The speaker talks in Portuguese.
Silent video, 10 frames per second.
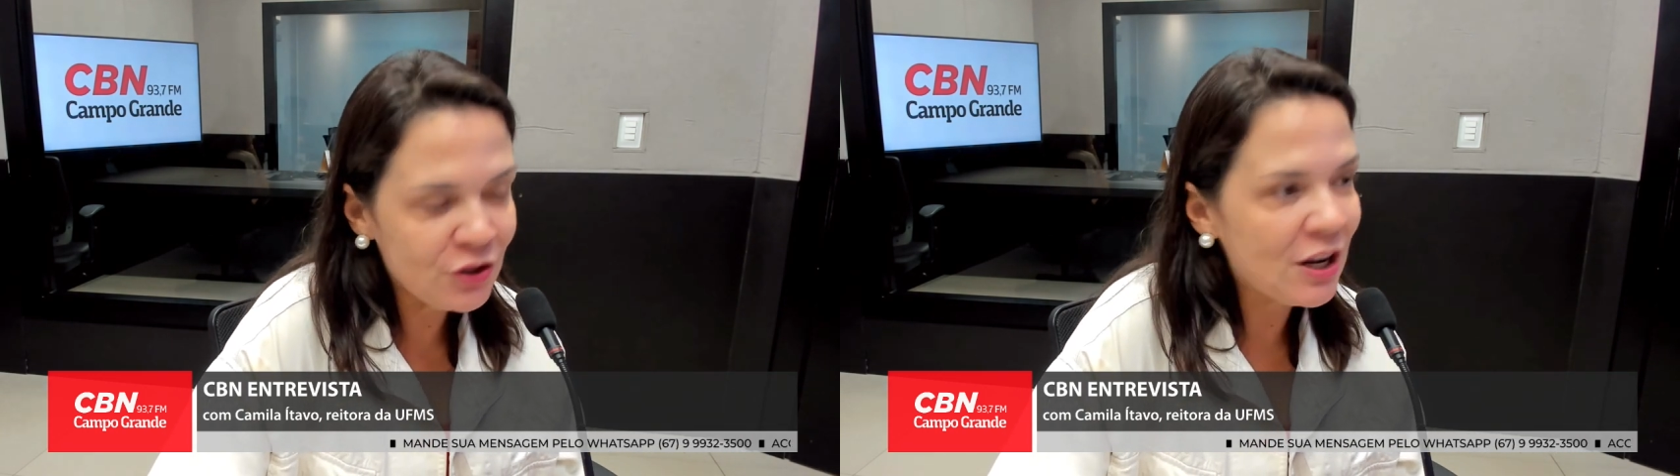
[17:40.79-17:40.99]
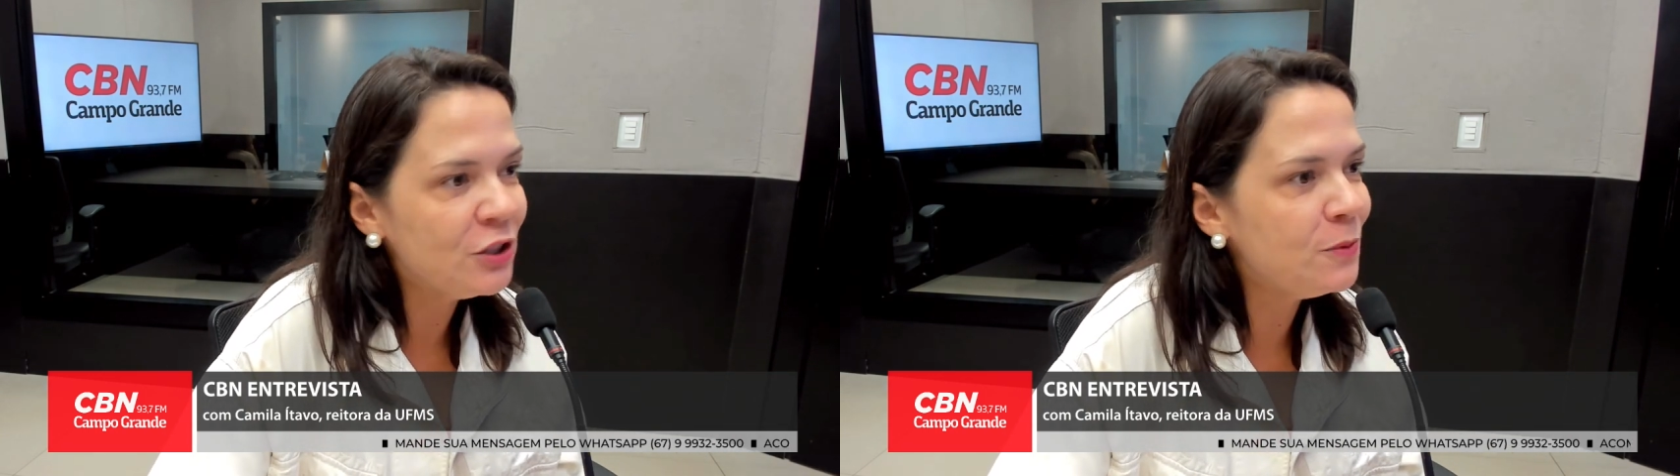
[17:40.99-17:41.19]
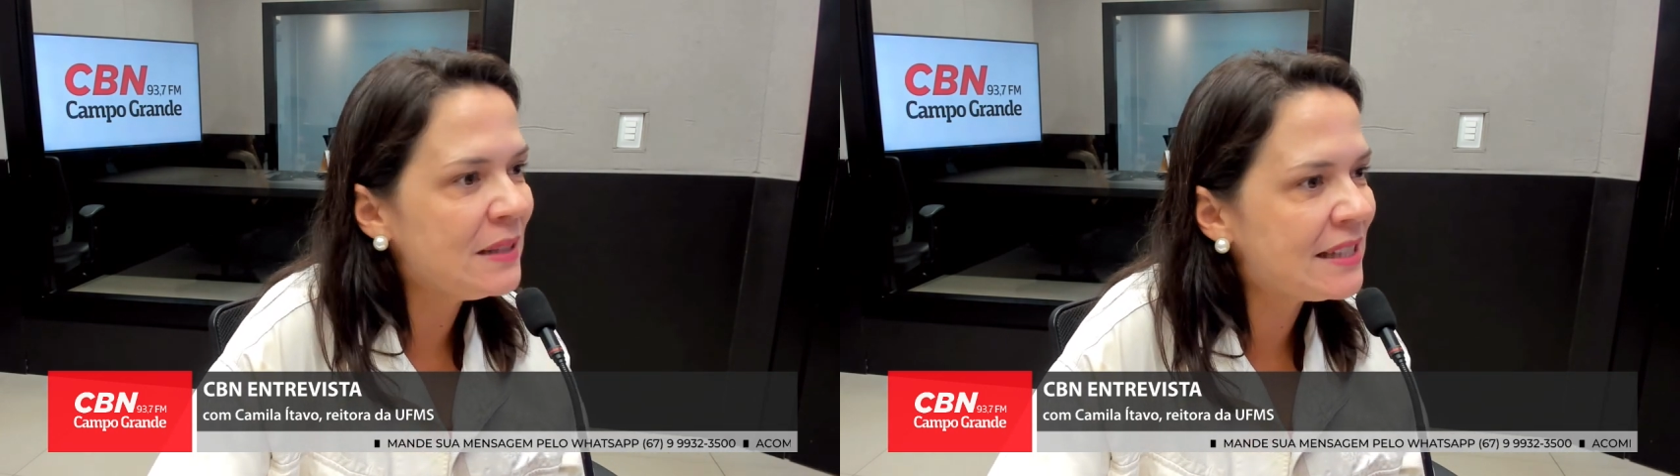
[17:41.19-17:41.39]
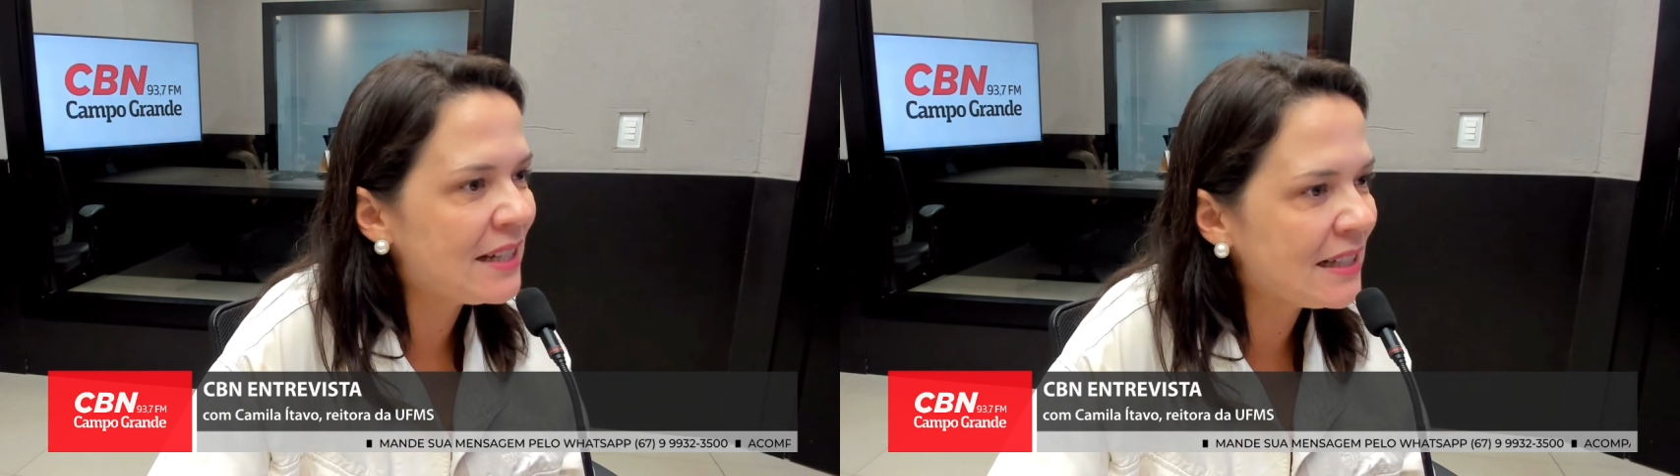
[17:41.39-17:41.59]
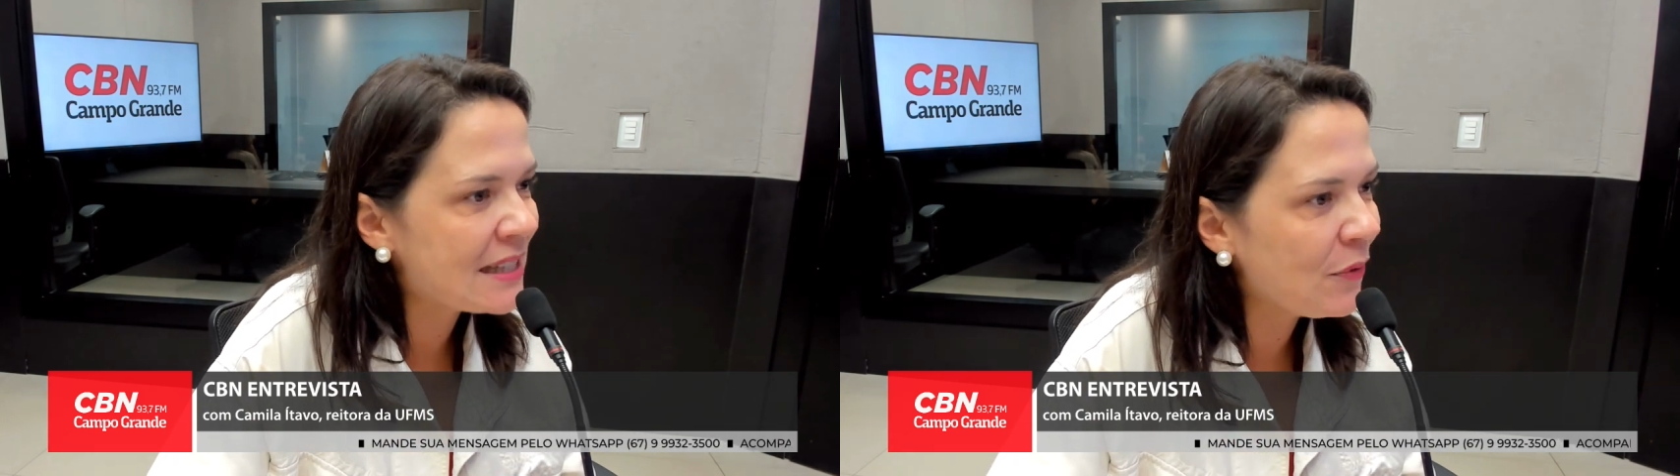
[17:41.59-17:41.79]
de
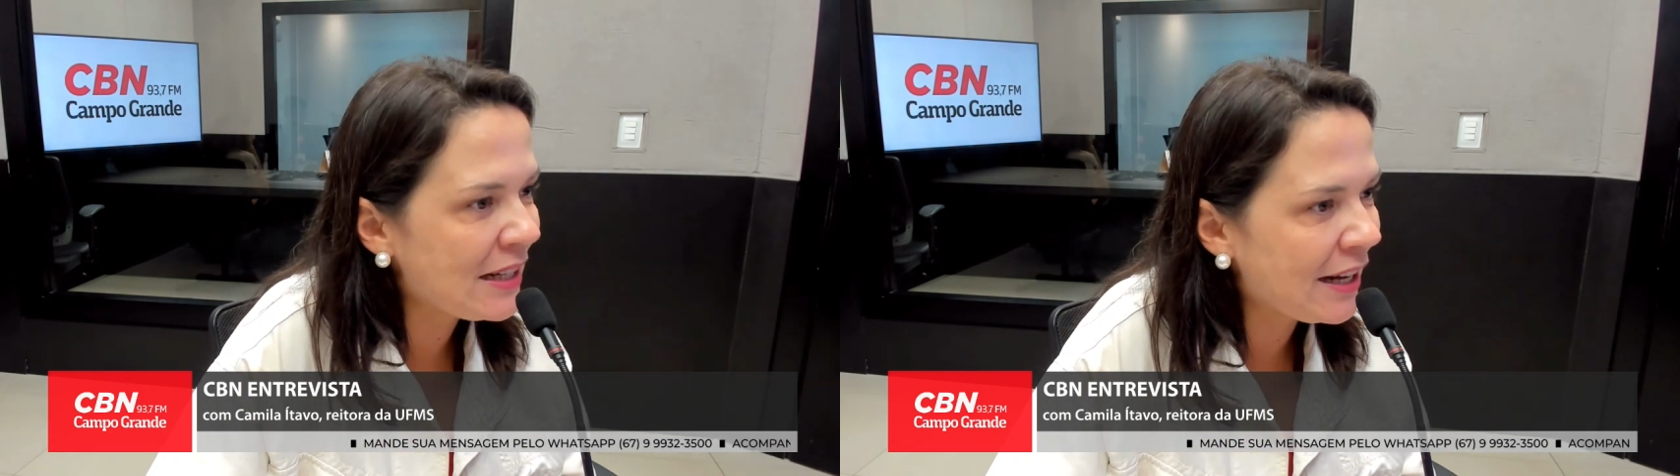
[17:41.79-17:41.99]
administração e